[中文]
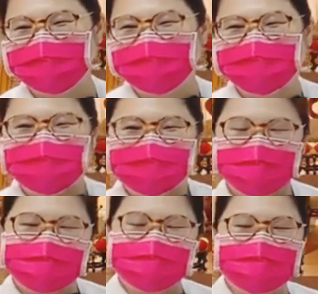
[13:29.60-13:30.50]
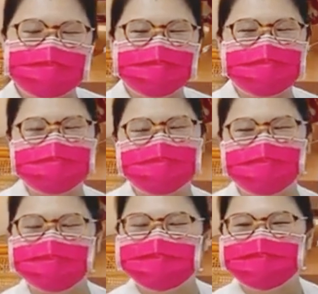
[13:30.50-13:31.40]
嗯，他想要剖给他
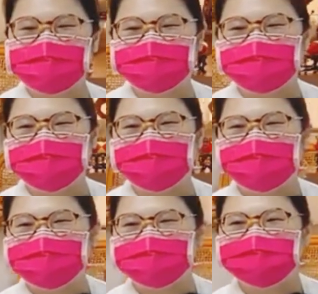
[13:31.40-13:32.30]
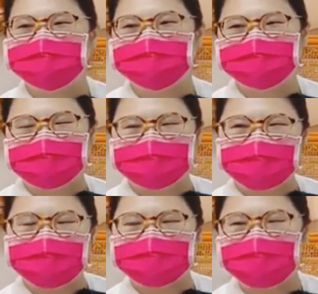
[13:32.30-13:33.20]
的朋友看看，但是呢，
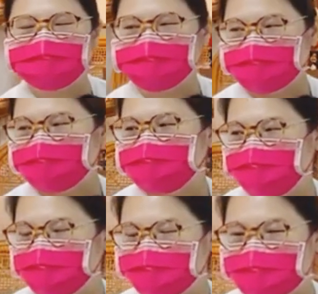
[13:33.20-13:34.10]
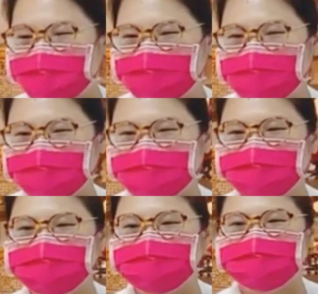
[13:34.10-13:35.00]
哎，仅止于看看，因为我
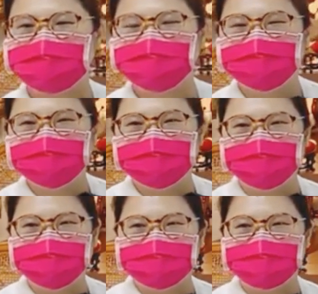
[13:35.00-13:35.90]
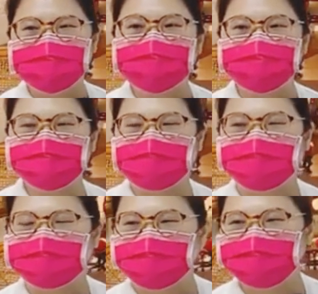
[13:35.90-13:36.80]
也不知道我可以影响到他这样
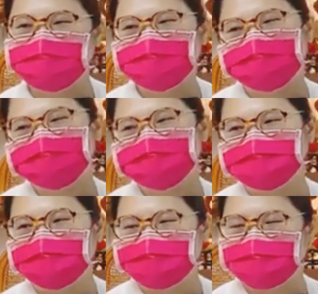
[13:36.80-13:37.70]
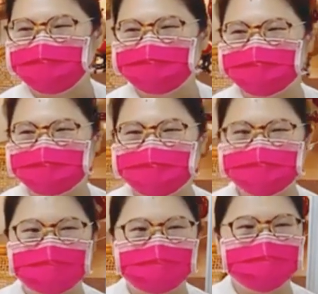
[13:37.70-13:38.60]
剖啊，我可以影响到他什么，但
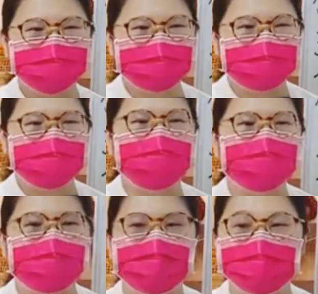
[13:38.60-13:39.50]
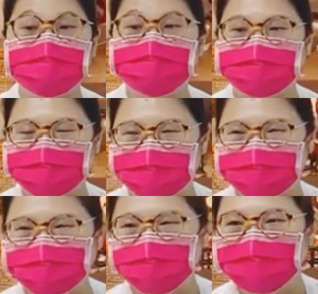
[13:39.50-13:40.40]
是我也担心我这样子会不会让
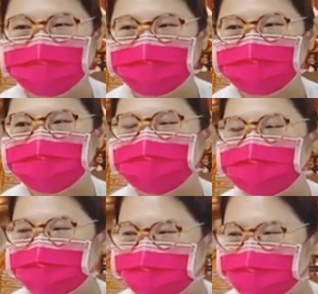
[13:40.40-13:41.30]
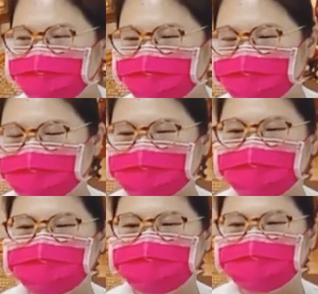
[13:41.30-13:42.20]
他觉得很
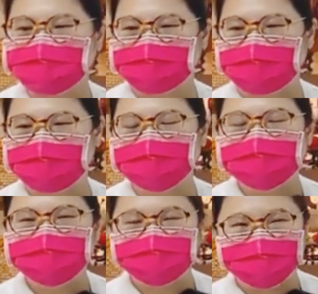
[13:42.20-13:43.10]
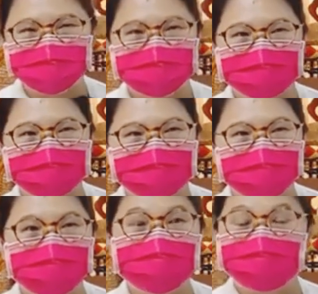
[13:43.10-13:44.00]
烦。我说你做做看，
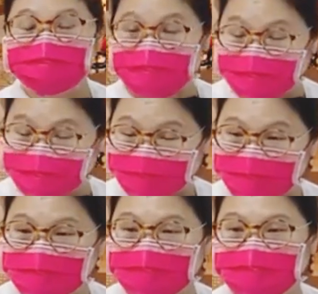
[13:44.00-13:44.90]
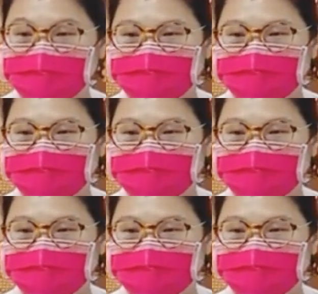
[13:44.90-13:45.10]
如果他有跟你反应，那就